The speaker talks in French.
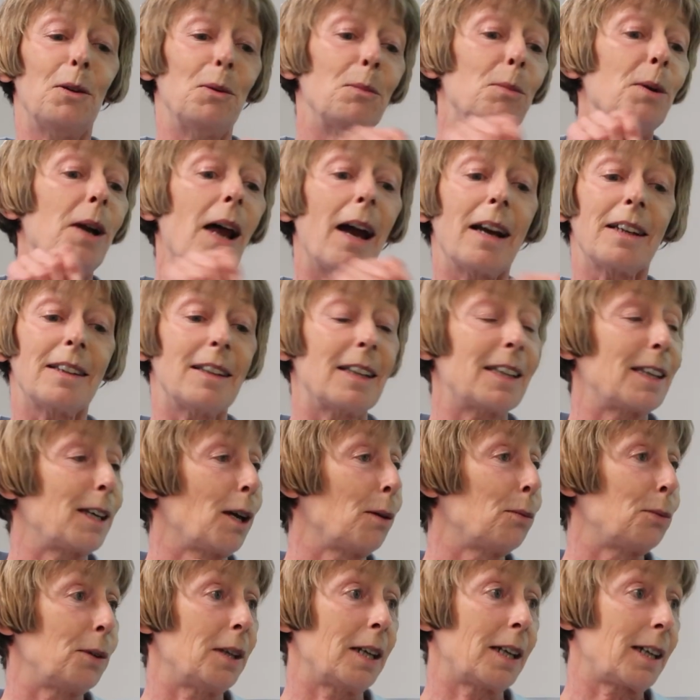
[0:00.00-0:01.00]
une blague et
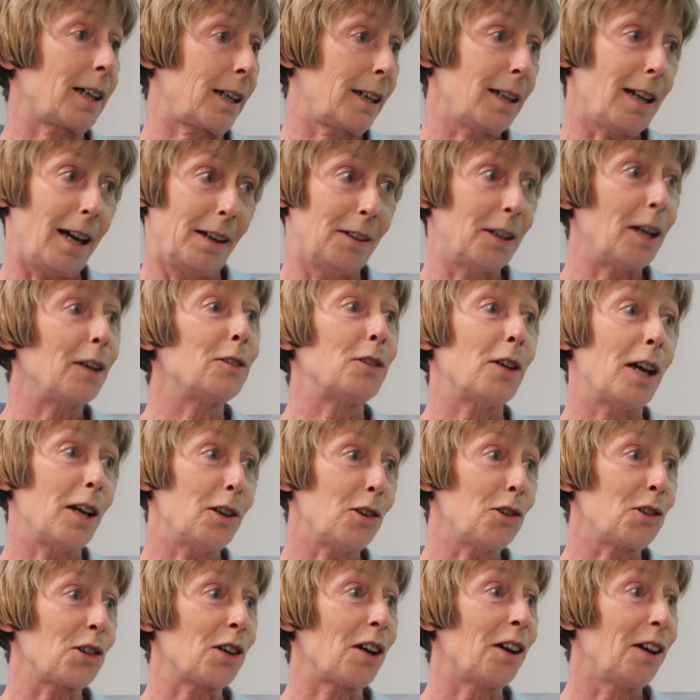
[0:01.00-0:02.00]
qui avaient écrit un
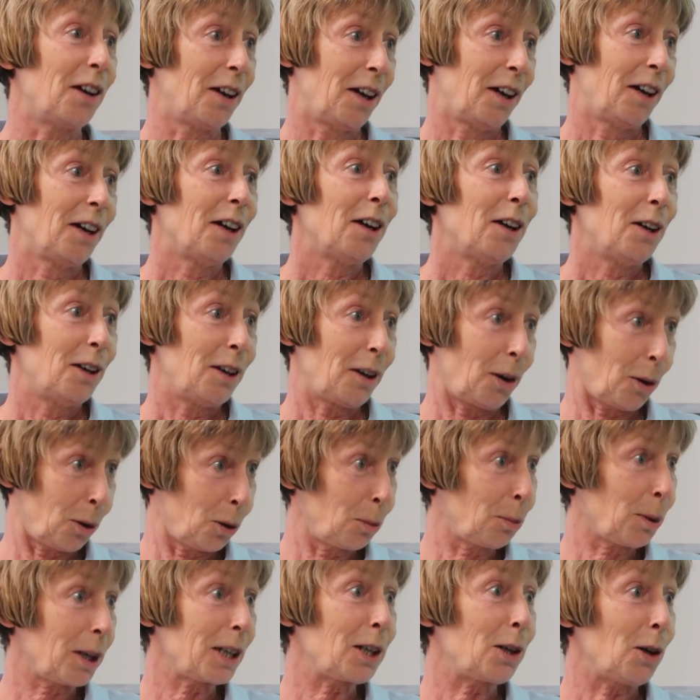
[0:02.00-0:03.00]
adège,
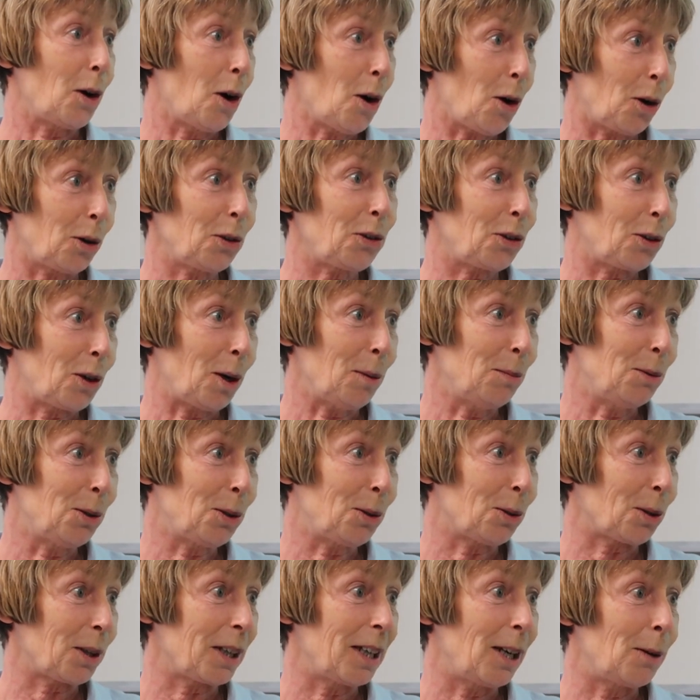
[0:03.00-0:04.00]
rubrique horoscope
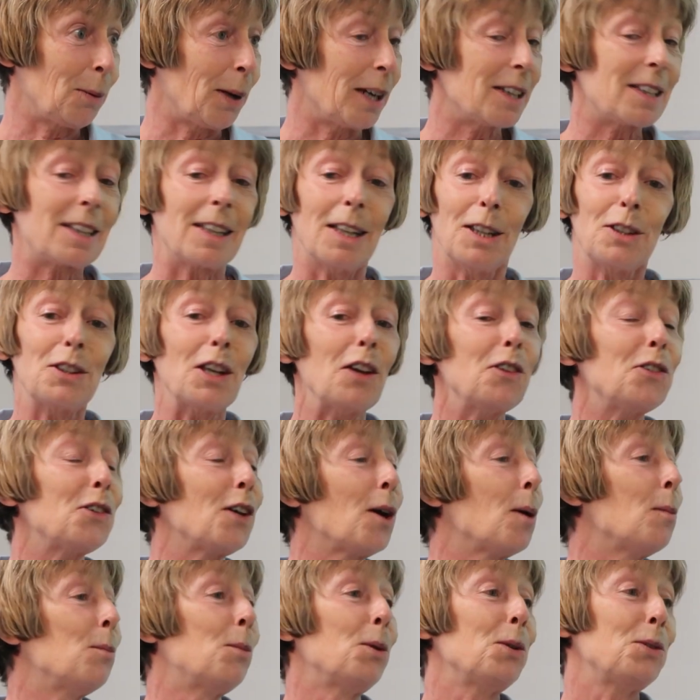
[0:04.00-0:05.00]
du courrier de l'Ouest. Et ça,
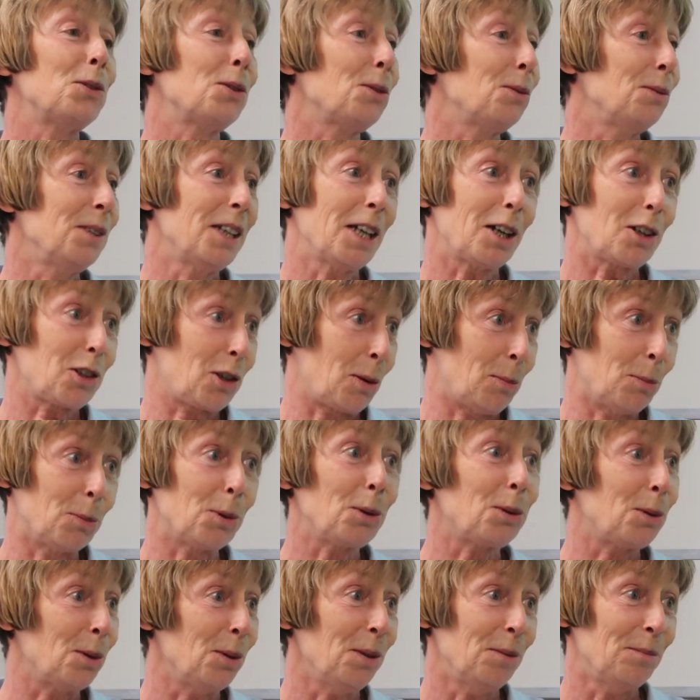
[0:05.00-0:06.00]
c'est un beau souvenir, j'aime
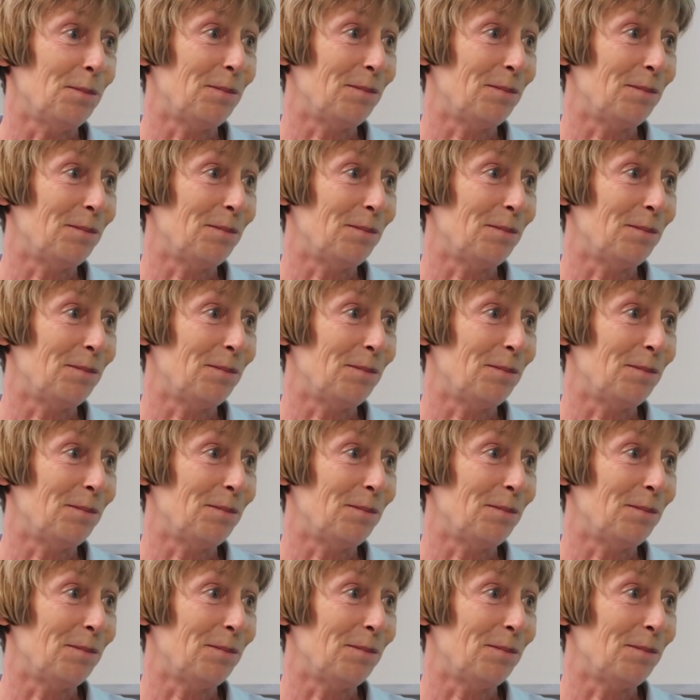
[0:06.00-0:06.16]
beaucoup.